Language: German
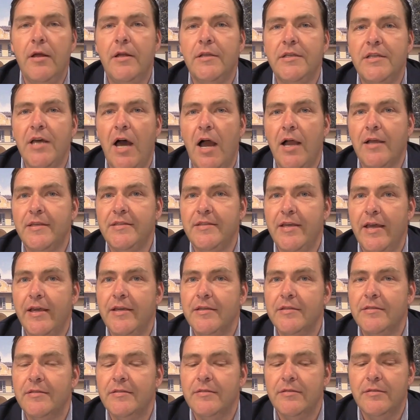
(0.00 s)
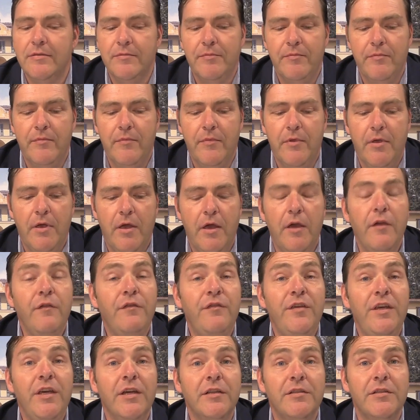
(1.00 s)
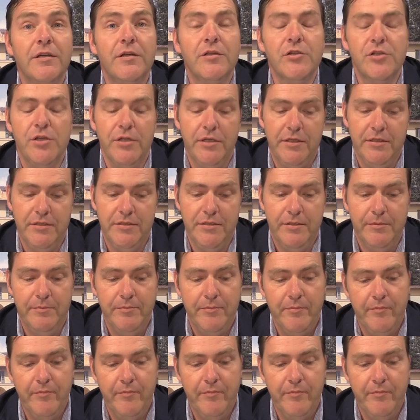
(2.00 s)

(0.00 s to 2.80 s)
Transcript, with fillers: Tag 6, vierte Geschichte.